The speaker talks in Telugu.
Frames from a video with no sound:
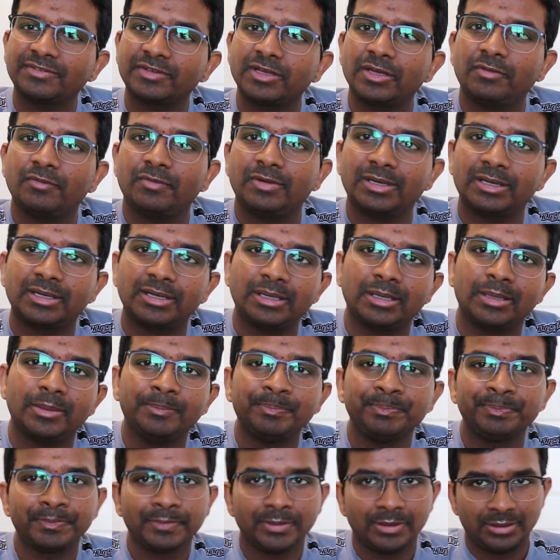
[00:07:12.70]
ఆస్కింగ్ ఫర్
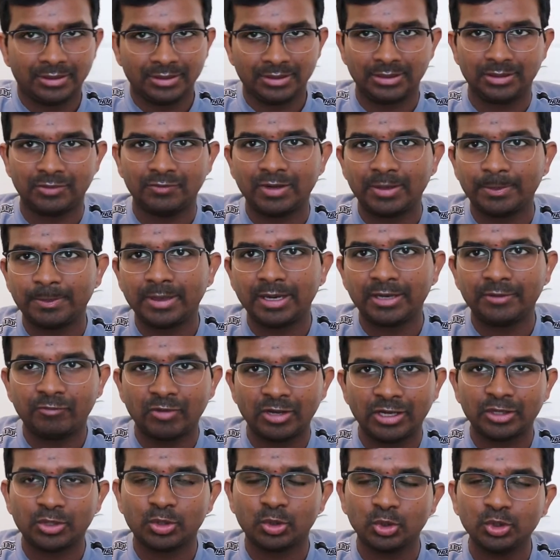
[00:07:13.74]
వన్ పాయింట్
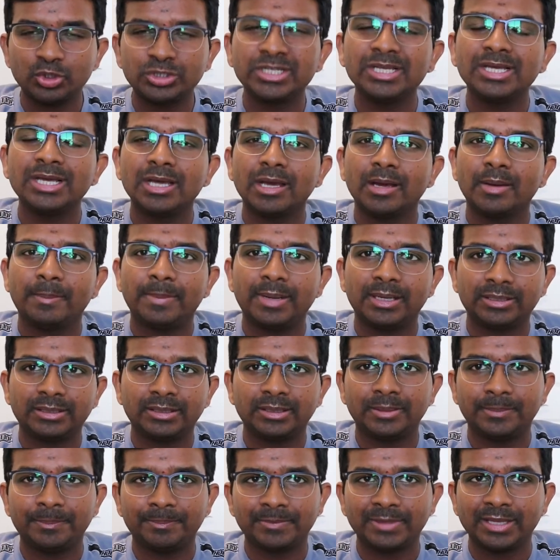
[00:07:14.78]
ఫైవ్ క్రోర్స్ బట్
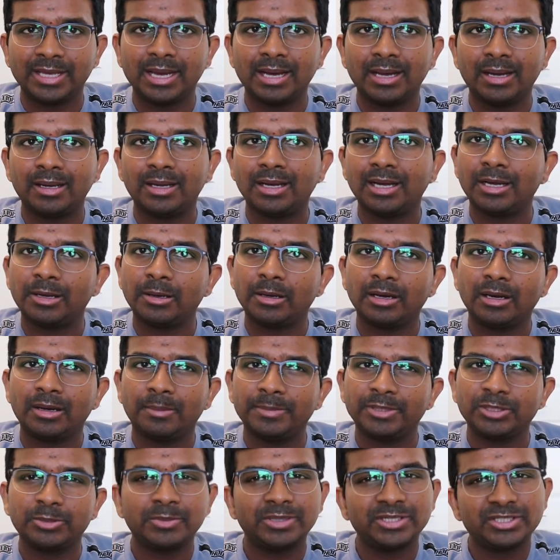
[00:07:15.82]
యా
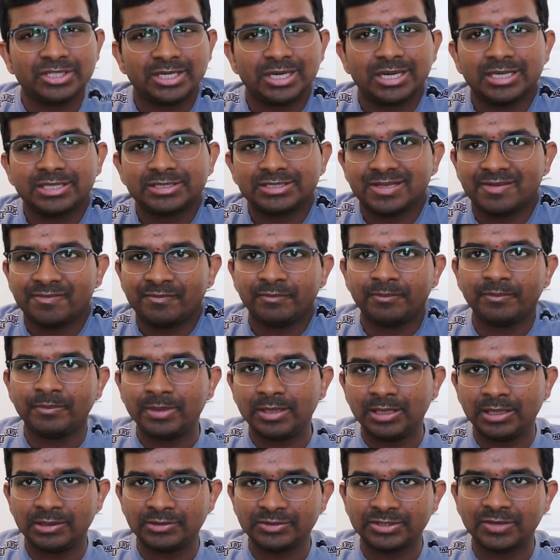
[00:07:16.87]
అమిత్ మిశ్రా సమ్
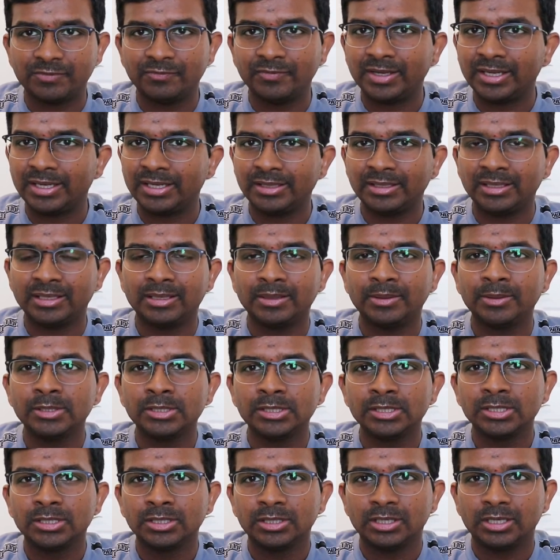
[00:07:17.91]
సమ్వేర్ ఇన్
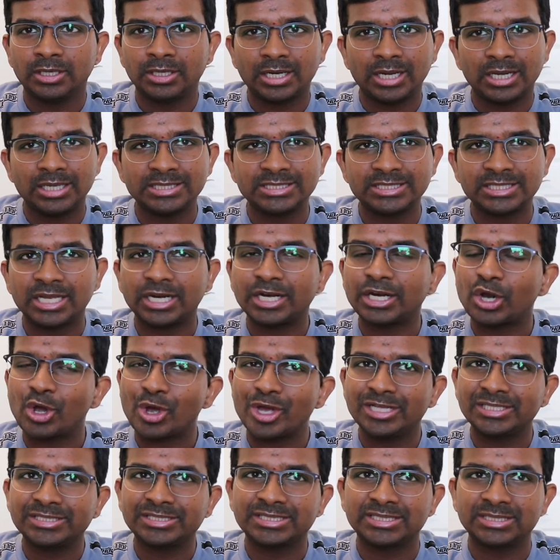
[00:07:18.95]
రాజస్థాన్
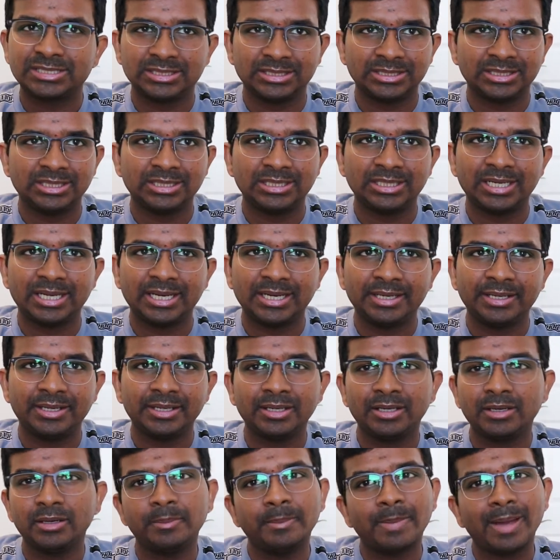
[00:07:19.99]
రాయల్స్ అండ్
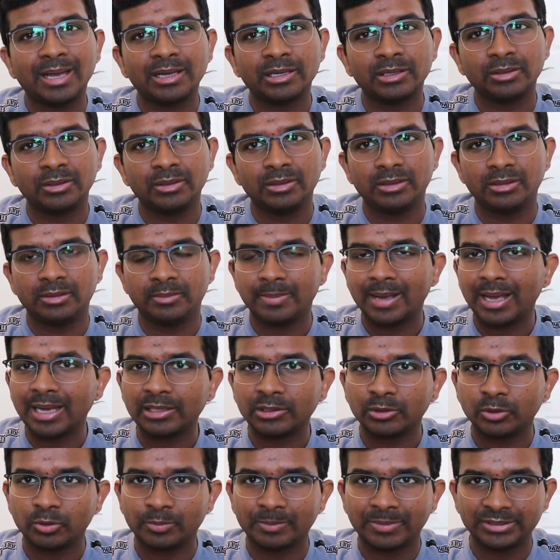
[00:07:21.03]
బ్యాంగ్
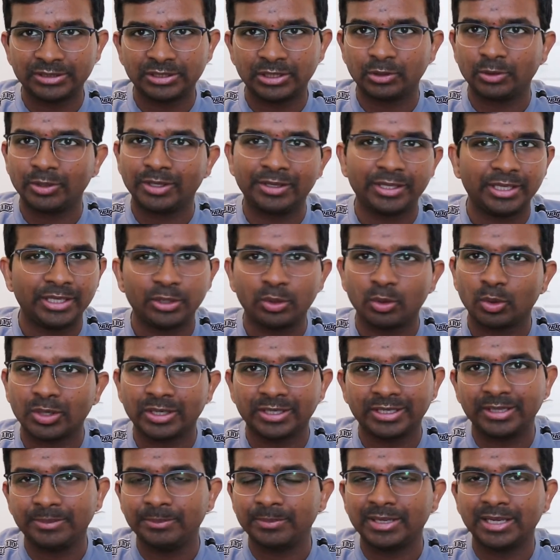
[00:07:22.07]
బెంగళూరు మధ్యలో ఏదో ఒక
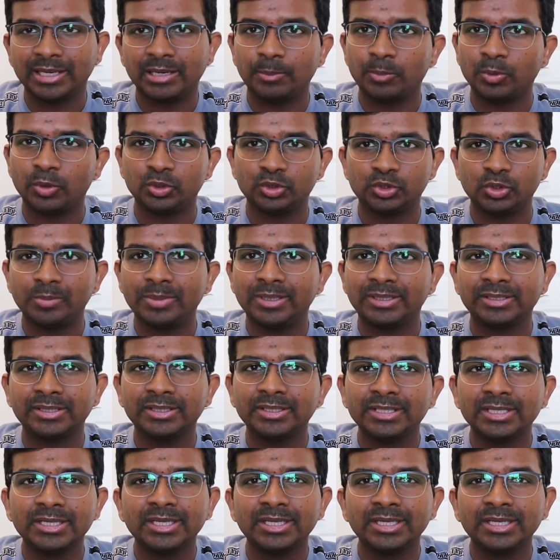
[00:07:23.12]
టీంకి వెళ్ళిపోవచ్చు బట్